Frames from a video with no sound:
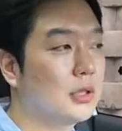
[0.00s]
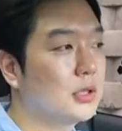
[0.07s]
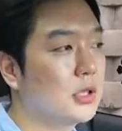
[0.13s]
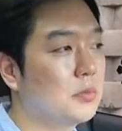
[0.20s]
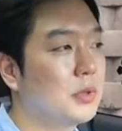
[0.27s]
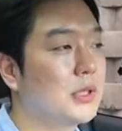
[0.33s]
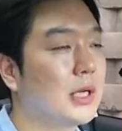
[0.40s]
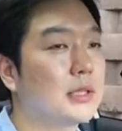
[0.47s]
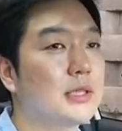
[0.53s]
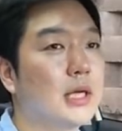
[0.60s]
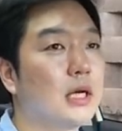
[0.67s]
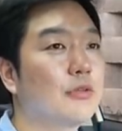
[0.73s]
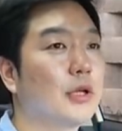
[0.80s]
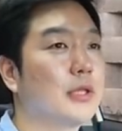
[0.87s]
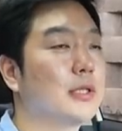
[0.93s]
트림이
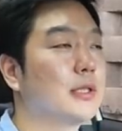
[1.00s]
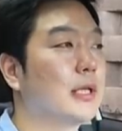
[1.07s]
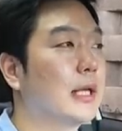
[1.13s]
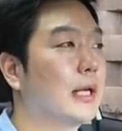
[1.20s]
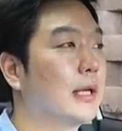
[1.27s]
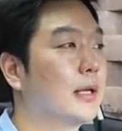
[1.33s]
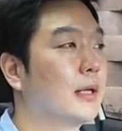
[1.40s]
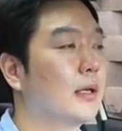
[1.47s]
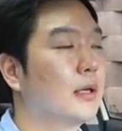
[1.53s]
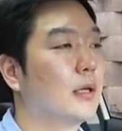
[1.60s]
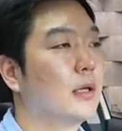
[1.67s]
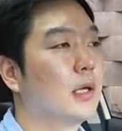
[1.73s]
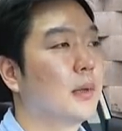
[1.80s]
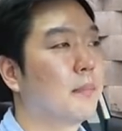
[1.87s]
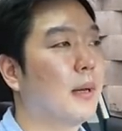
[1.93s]
삭제가 됐는데
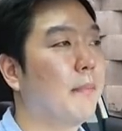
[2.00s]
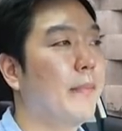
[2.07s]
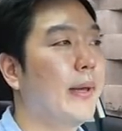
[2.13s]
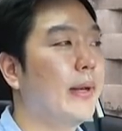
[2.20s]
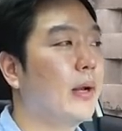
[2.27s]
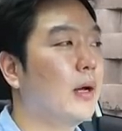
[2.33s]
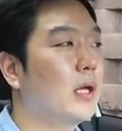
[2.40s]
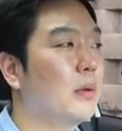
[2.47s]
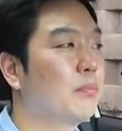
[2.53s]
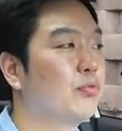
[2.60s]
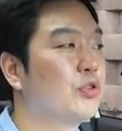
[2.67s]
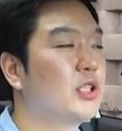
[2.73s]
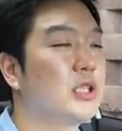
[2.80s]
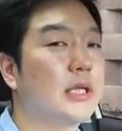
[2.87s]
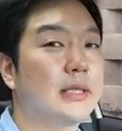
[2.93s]
판매량이
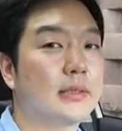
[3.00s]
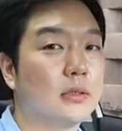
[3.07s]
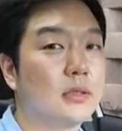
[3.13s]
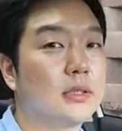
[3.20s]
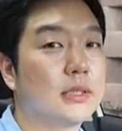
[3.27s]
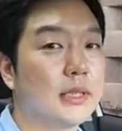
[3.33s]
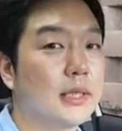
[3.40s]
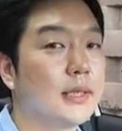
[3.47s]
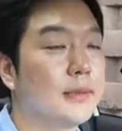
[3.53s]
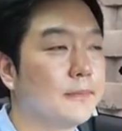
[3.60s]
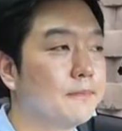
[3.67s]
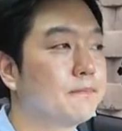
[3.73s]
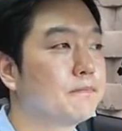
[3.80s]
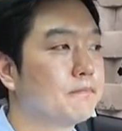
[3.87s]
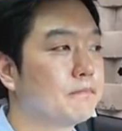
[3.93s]
부진해서 이제
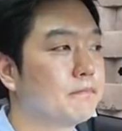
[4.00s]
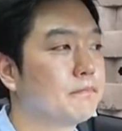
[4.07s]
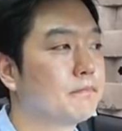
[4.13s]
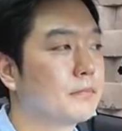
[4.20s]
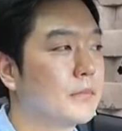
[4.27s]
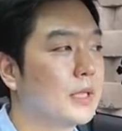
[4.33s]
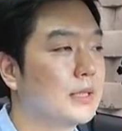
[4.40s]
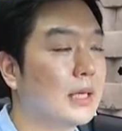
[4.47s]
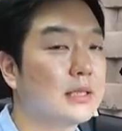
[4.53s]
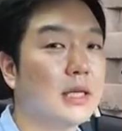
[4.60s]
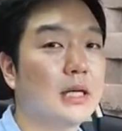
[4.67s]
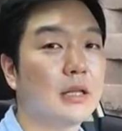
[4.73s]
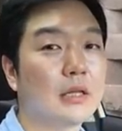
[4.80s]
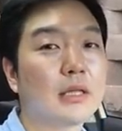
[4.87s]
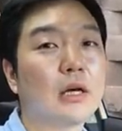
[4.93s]

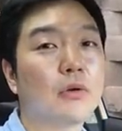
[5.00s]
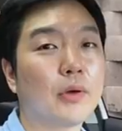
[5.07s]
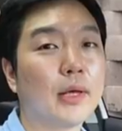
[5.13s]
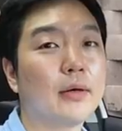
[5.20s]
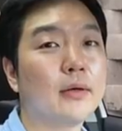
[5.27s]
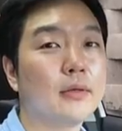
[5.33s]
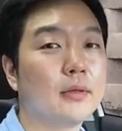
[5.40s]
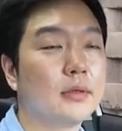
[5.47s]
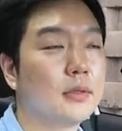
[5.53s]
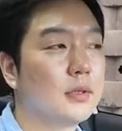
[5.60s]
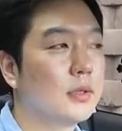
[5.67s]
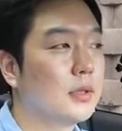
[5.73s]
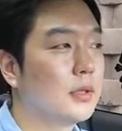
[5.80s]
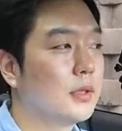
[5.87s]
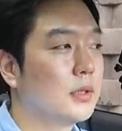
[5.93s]
삭제가 됐다고 해요.
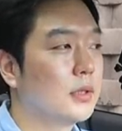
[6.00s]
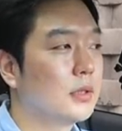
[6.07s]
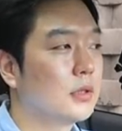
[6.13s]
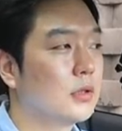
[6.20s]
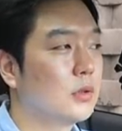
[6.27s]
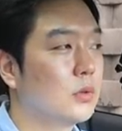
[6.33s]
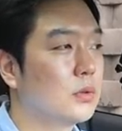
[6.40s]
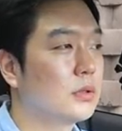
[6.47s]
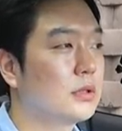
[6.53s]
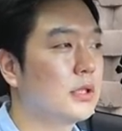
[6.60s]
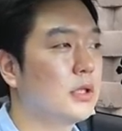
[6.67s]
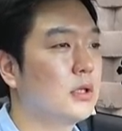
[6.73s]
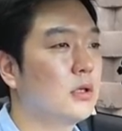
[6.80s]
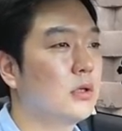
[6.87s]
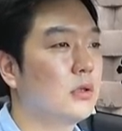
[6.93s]
그리고
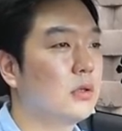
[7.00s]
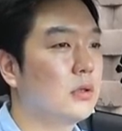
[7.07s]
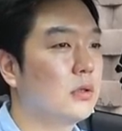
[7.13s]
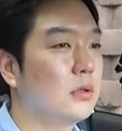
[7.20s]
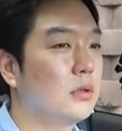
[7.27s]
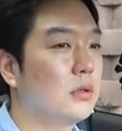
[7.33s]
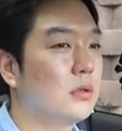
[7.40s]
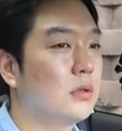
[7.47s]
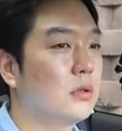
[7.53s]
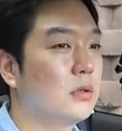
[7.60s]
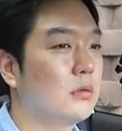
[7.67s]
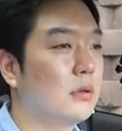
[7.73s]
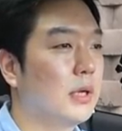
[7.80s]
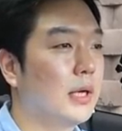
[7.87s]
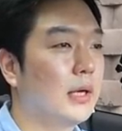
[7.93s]

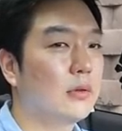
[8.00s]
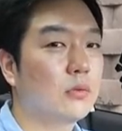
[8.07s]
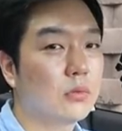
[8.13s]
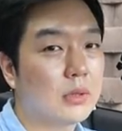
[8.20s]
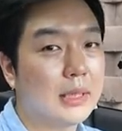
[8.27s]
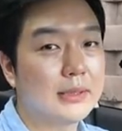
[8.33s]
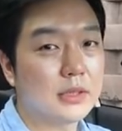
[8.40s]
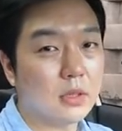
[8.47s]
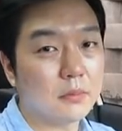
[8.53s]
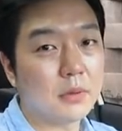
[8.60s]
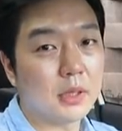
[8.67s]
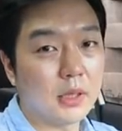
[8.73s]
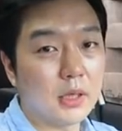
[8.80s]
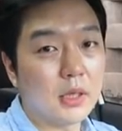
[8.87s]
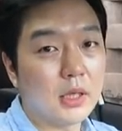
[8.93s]
스팅어와의 또
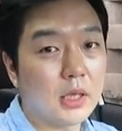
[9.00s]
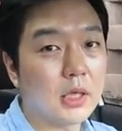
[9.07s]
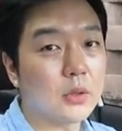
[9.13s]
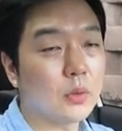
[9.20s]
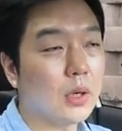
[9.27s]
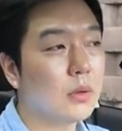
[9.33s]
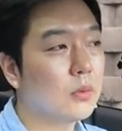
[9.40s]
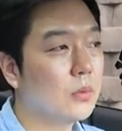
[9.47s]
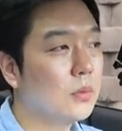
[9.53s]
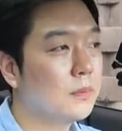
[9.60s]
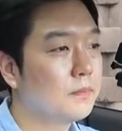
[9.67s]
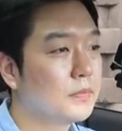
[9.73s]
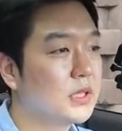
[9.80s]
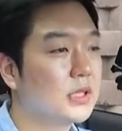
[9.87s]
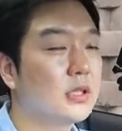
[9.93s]
간섭이 있기도 하고,
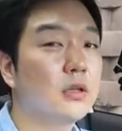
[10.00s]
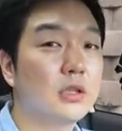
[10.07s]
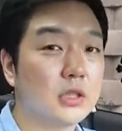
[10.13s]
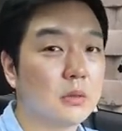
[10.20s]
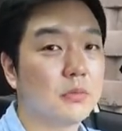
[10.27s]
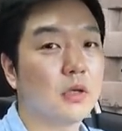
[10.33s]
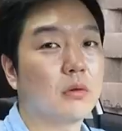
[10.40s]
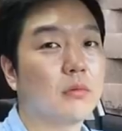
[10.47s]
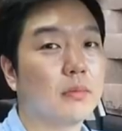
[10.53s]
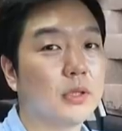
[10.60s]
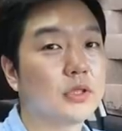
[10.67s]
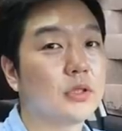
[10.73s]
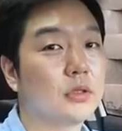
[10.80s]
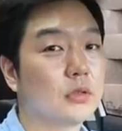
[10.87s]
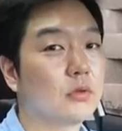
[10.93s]
스팅어 2.0
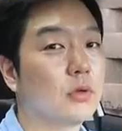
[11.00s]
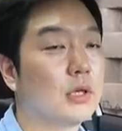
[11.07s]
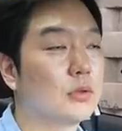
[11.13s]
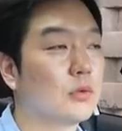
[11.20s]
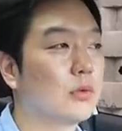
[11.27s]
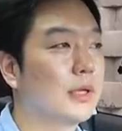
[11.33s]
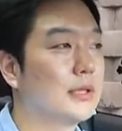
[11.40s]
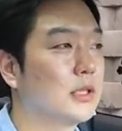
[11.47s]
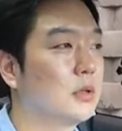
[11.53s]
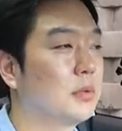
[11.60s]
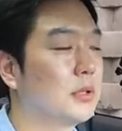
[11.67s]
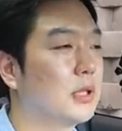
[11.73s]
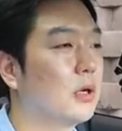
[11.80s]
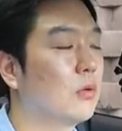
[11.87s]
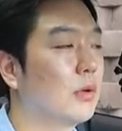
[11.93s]
버전과도 간섭이
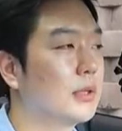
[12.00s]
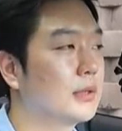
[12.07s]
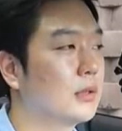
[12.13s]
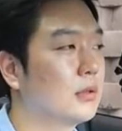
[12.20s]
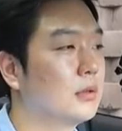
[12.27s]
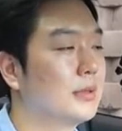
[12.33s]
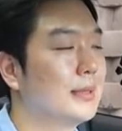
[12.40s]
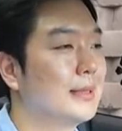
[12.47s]
있다고 해서